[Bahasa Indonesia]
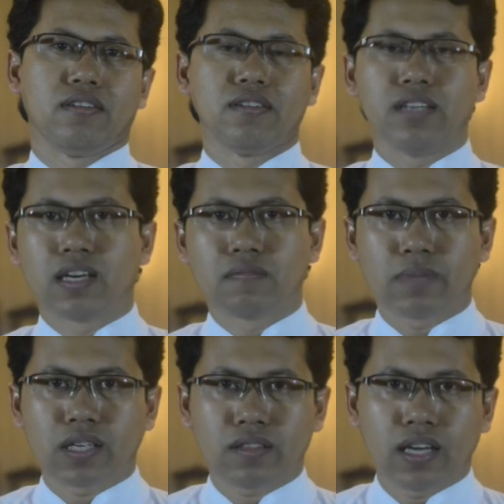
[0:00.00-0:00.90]
Yang
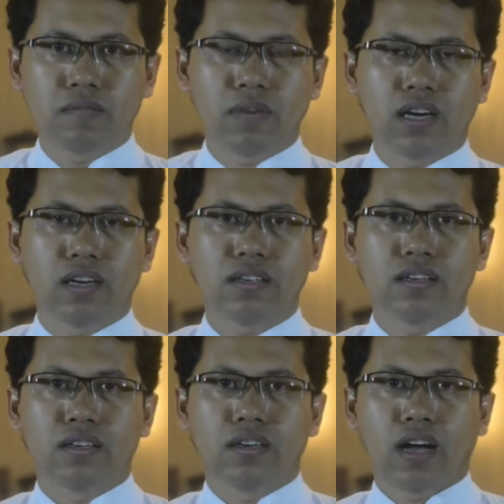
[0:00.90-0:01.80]
pertama
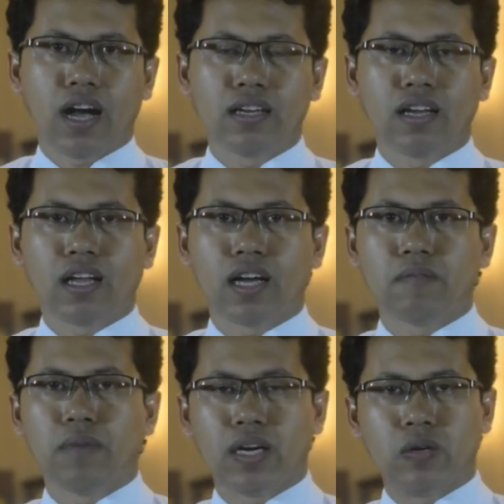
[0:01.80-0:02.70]
adalah
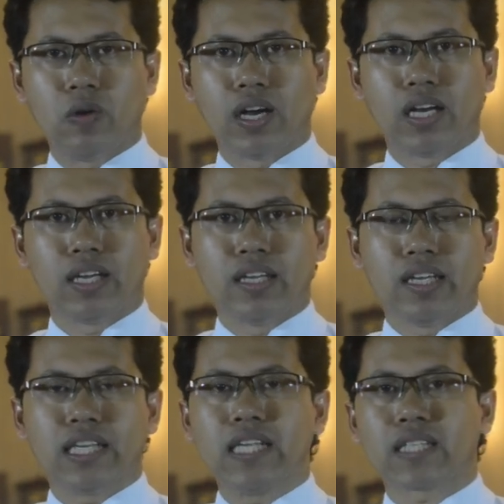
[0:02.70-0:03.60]
bahwa
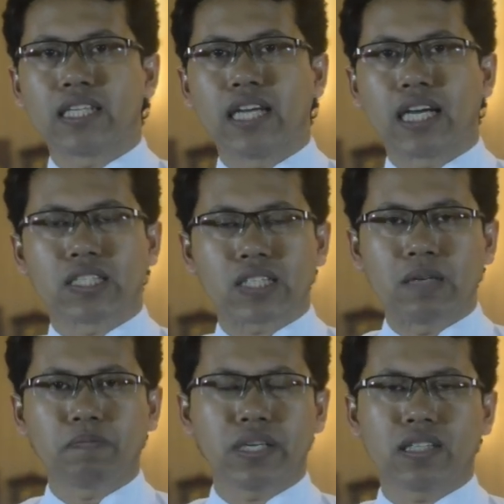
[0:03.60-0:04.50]
kita jangan
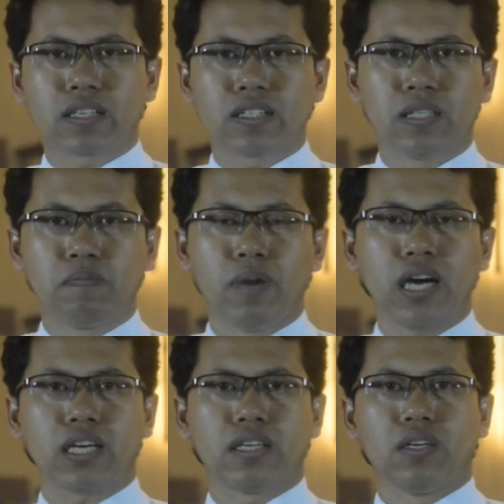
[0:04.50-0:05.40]
sampai terjebak